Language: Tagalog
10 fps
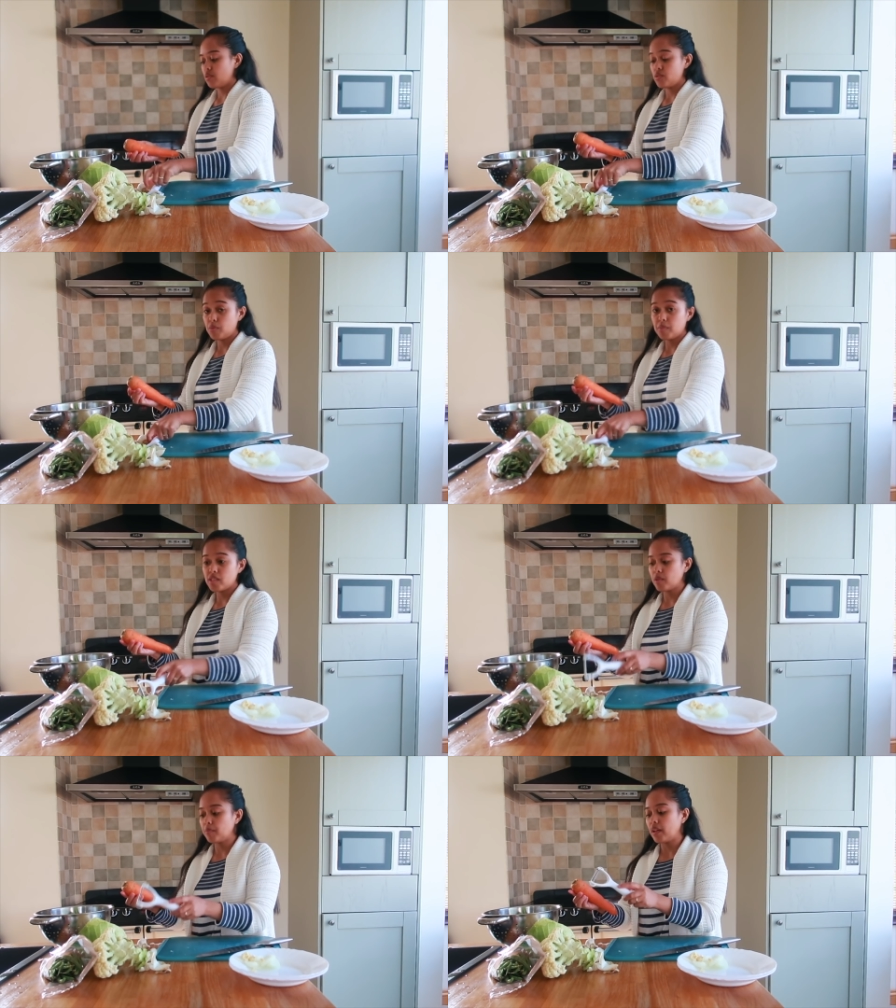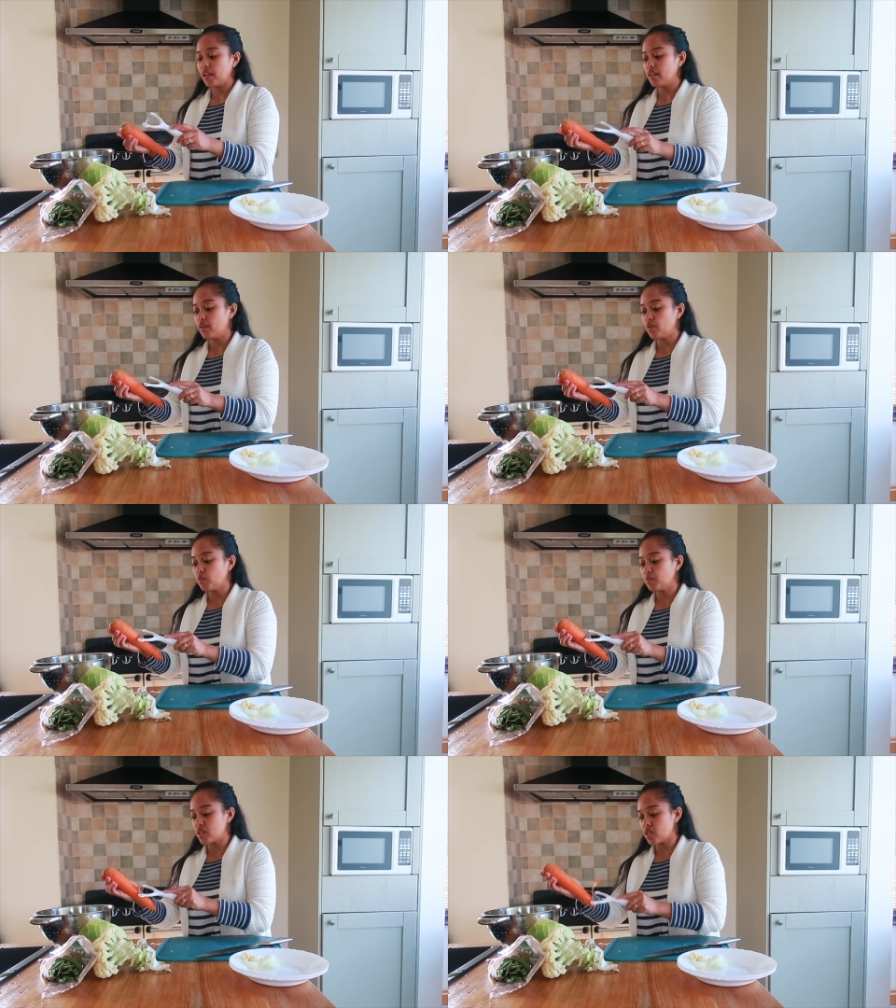So, si Mr. pala,
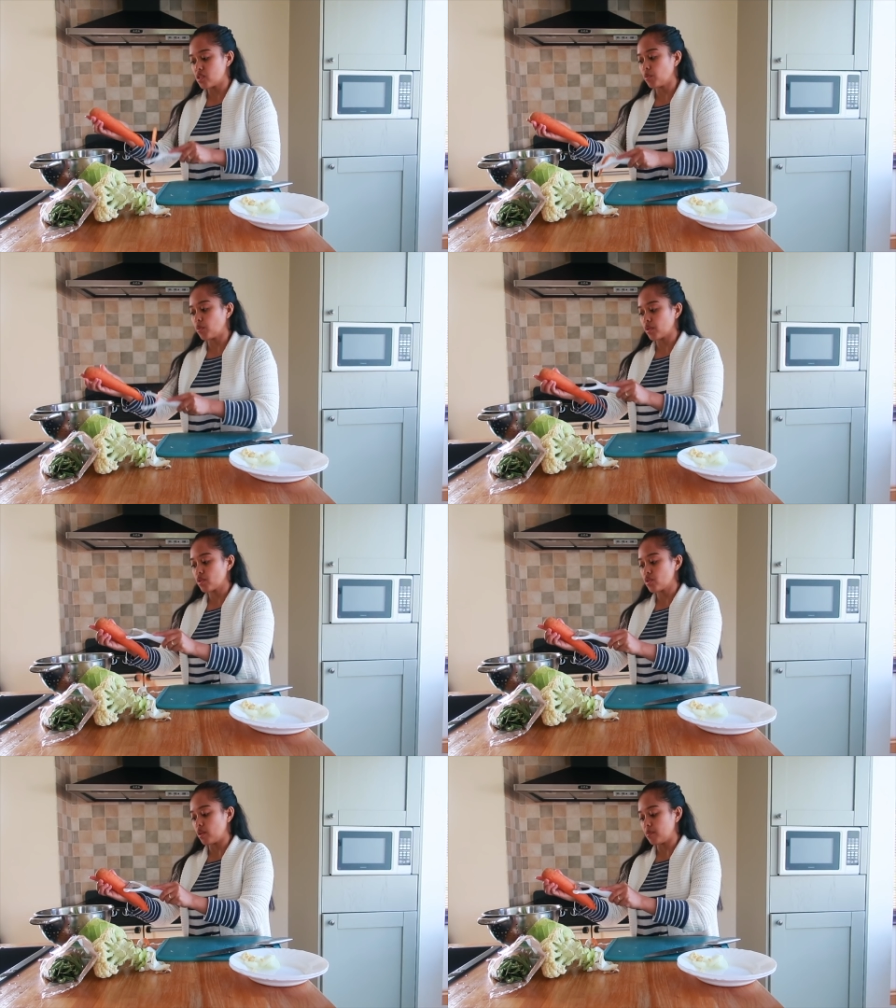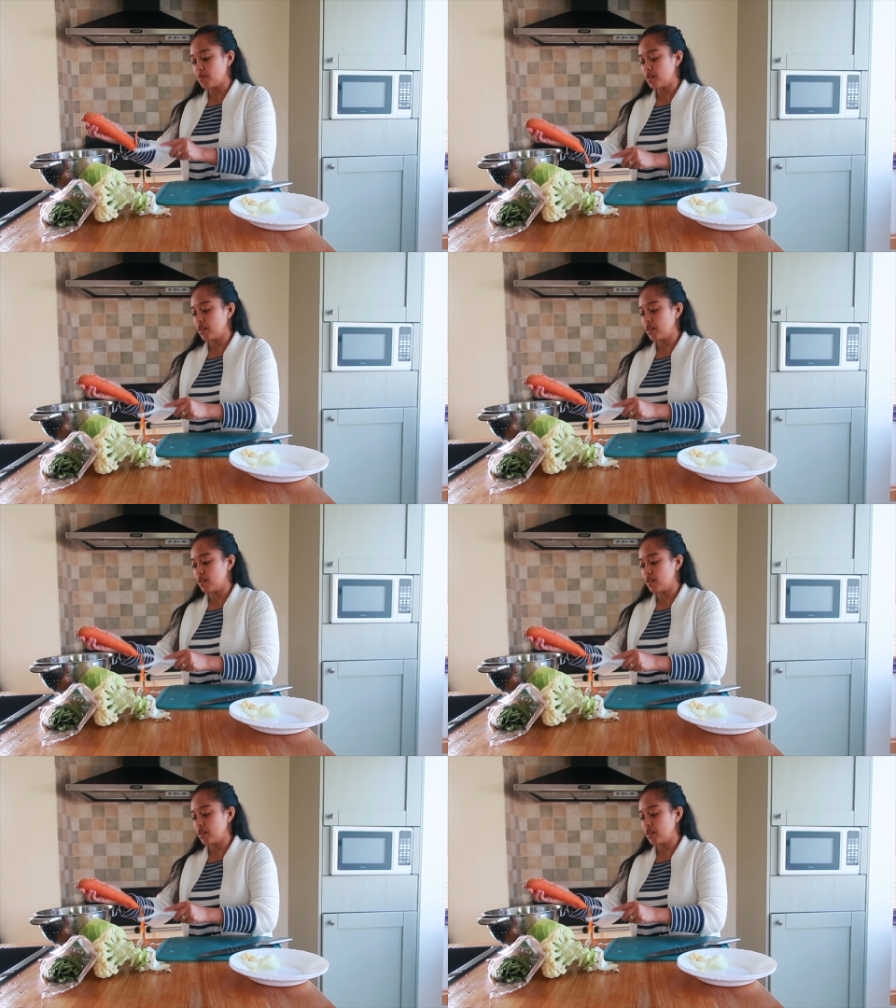nandoon pa siya sa workshop.